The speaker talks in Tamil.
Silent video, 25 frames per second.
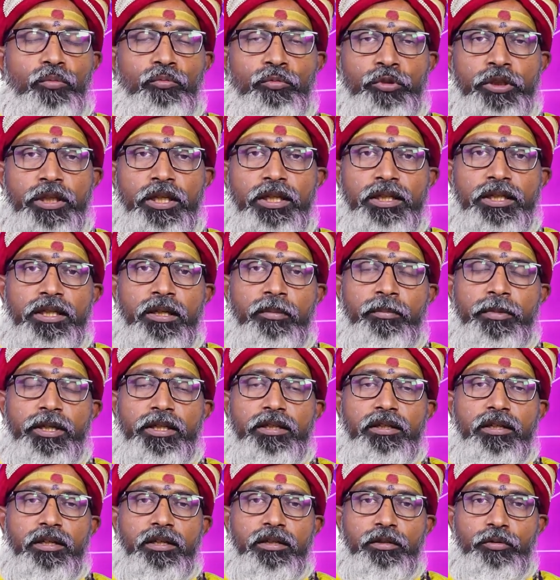முதல்
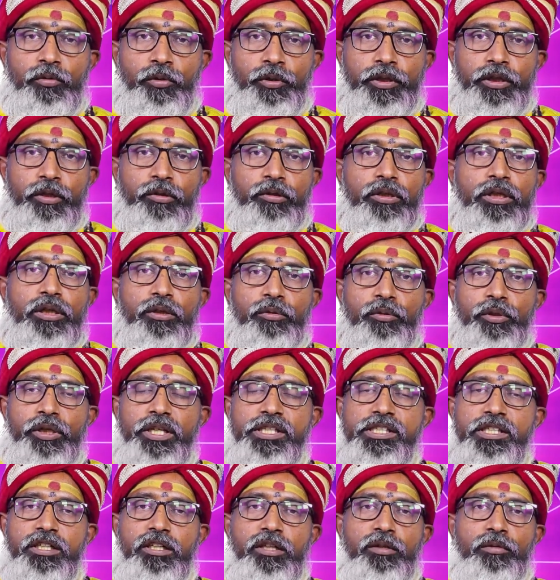கமாண்டில் கோயிலோட
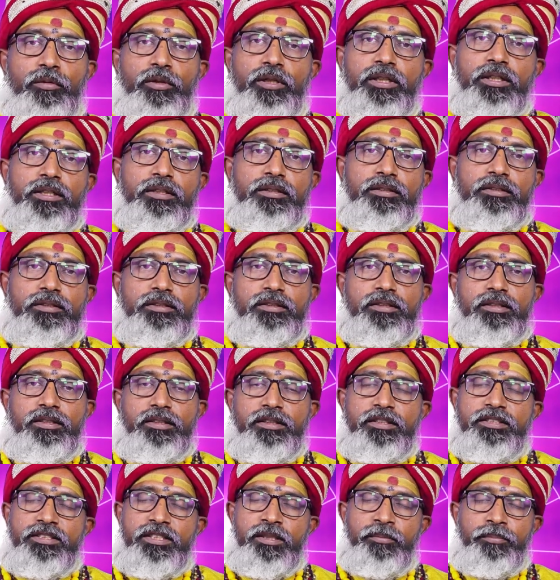லொக்கேஷன் நான் உங்களுக்கு
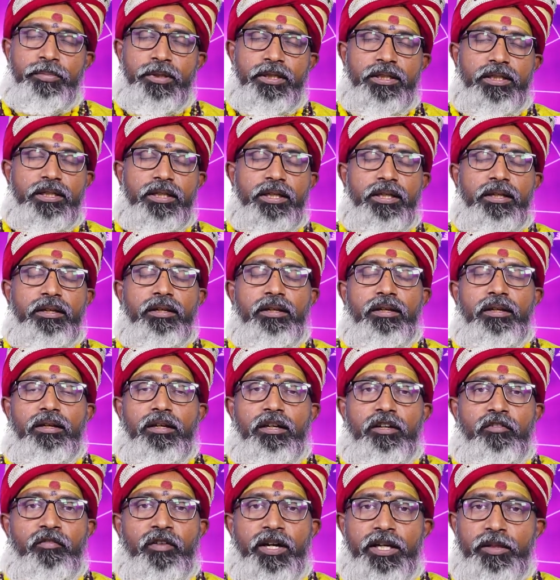சென்ட் பண்ணுறேன்
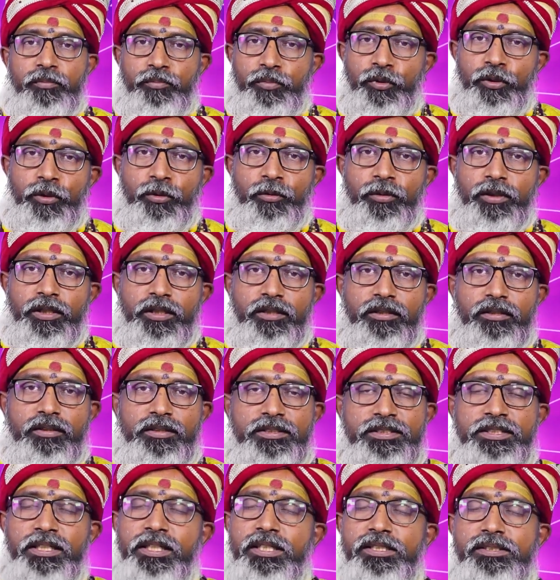வாய்ப்புள்ளவங்க
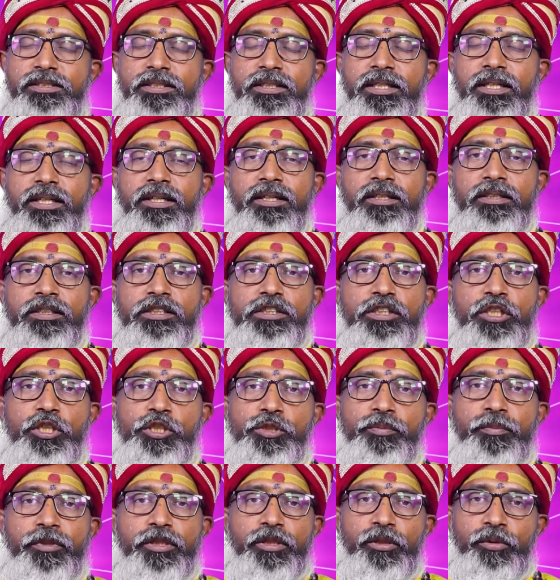ஸ்ரீ ஸ்ரீ
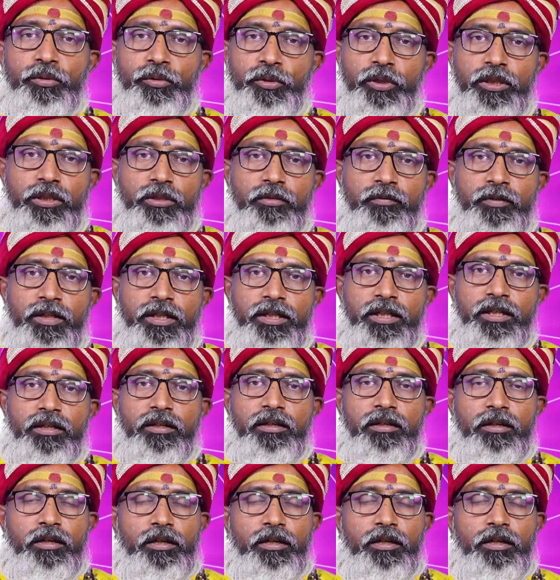அதிர்ஷ்லட்சுமி திருக்கோயிலுக்கு வாங்க